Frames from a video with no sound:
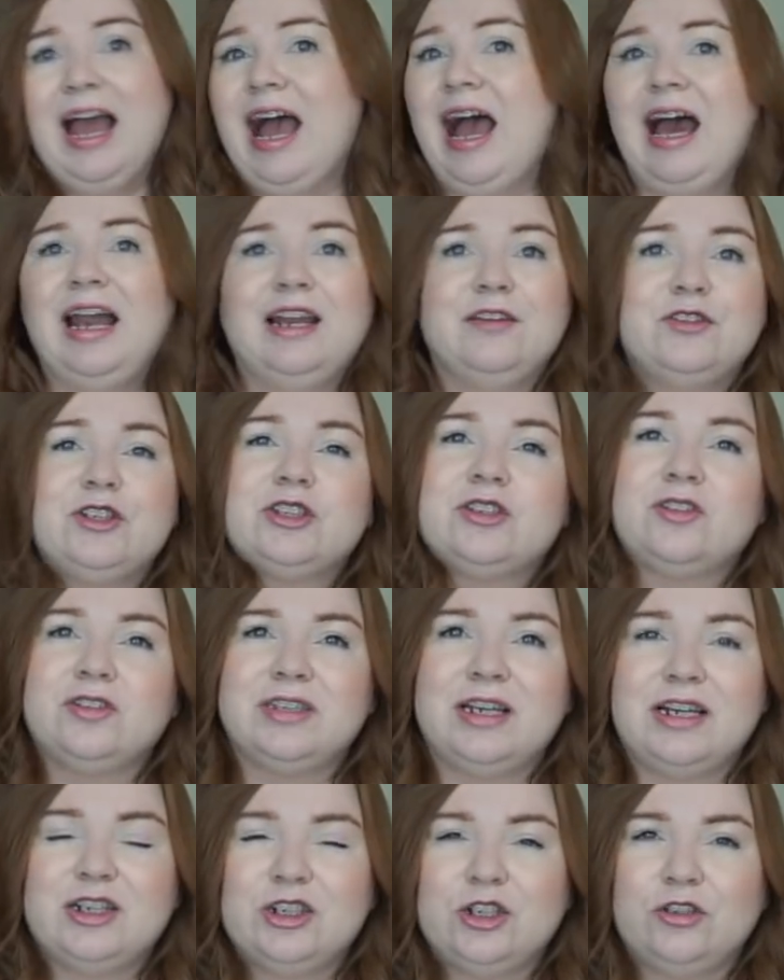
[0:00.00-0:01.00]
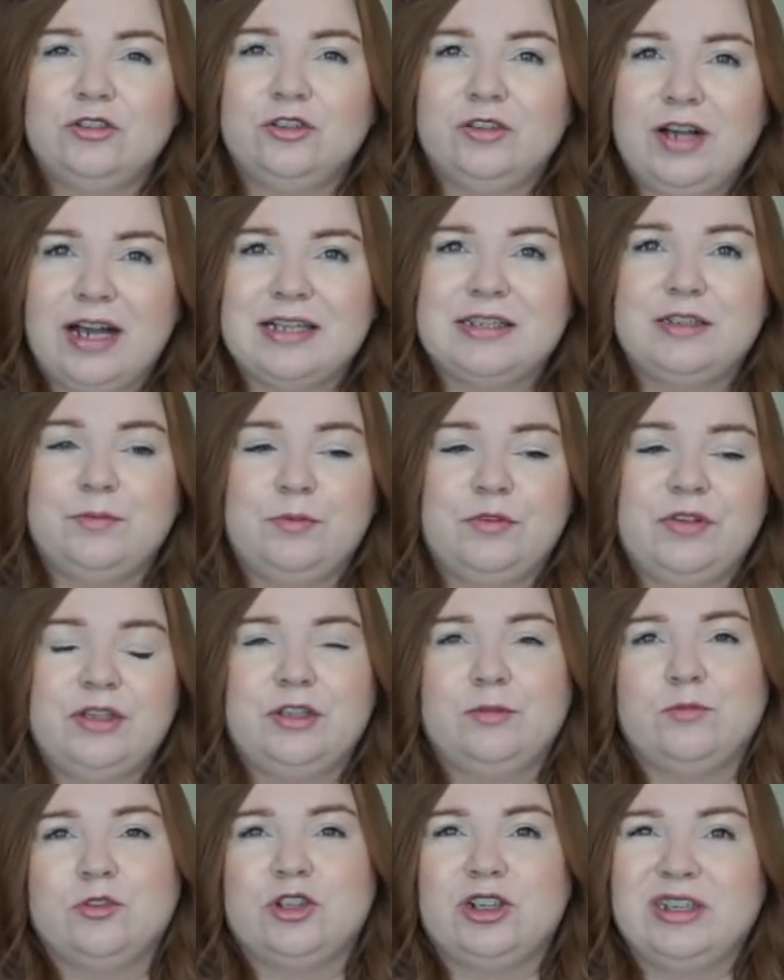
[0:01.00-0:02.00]
ale wszystko zależy od okazji, bo
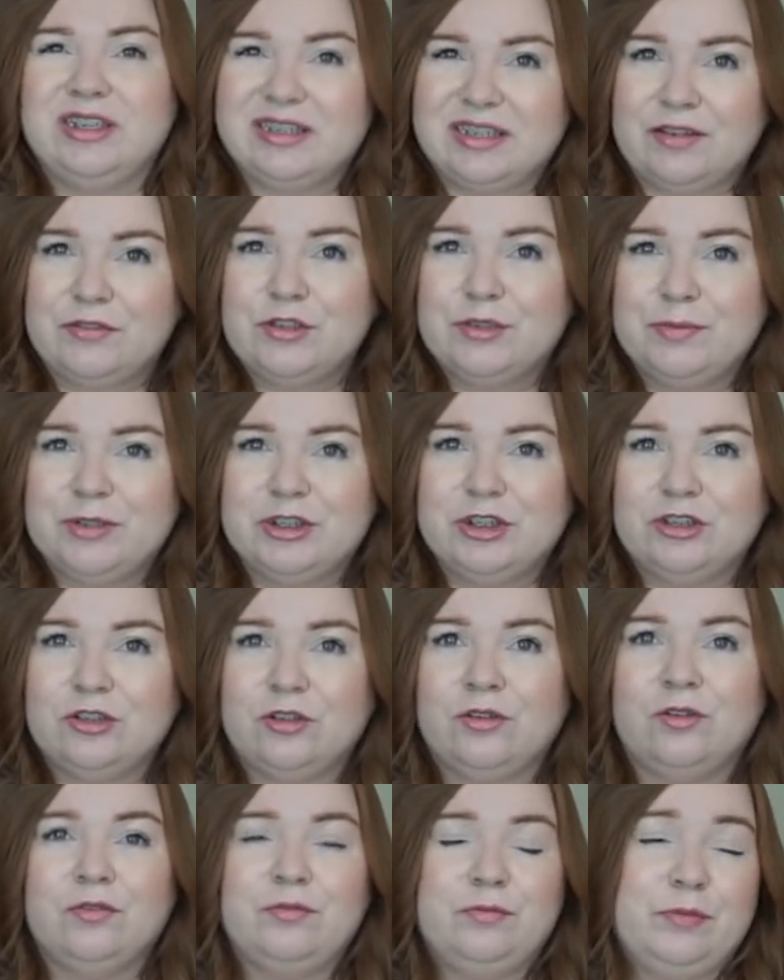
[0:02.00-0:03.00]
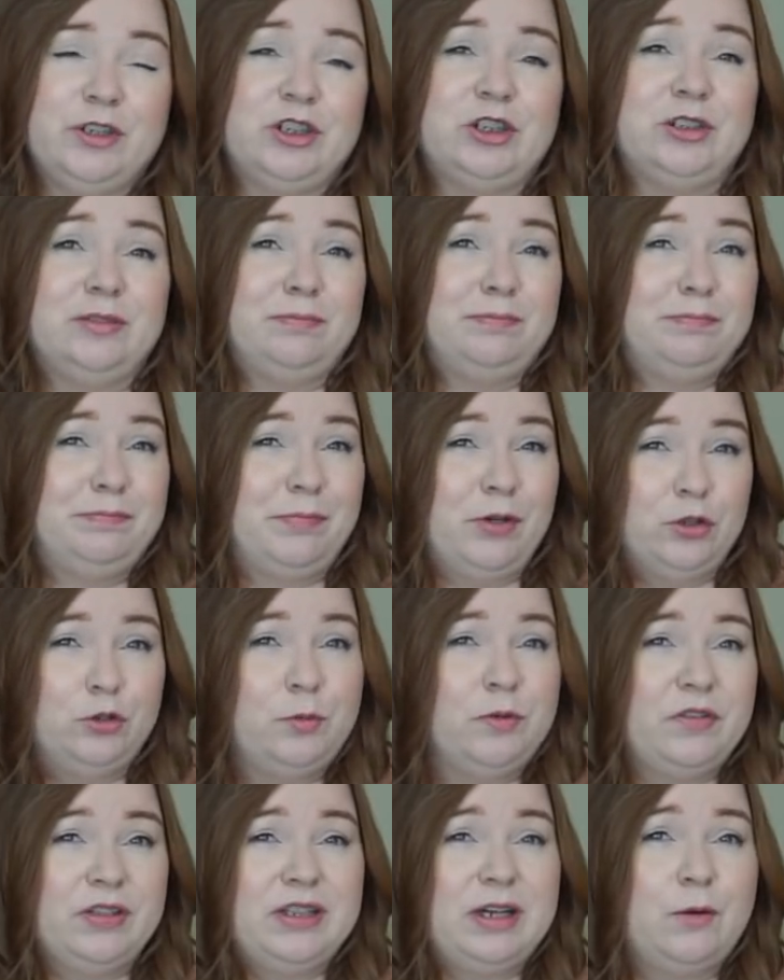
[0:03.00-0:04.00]
wiadomo, że nie zawsze będzie to, wiecie,
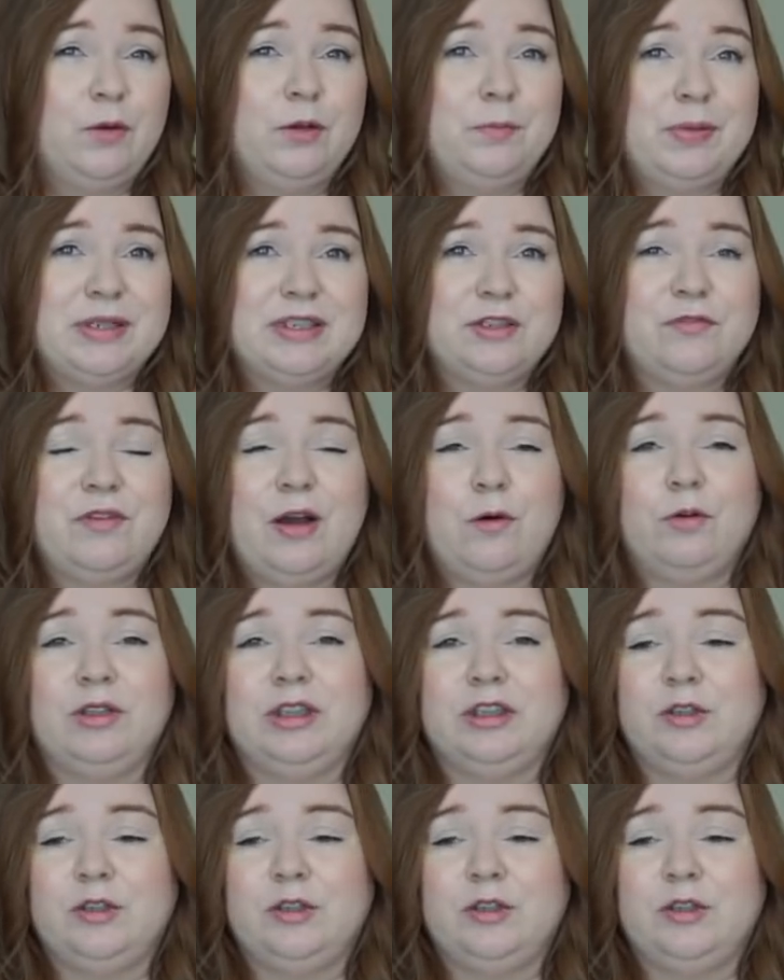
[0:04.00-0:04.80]
odpowiadało i pasowało.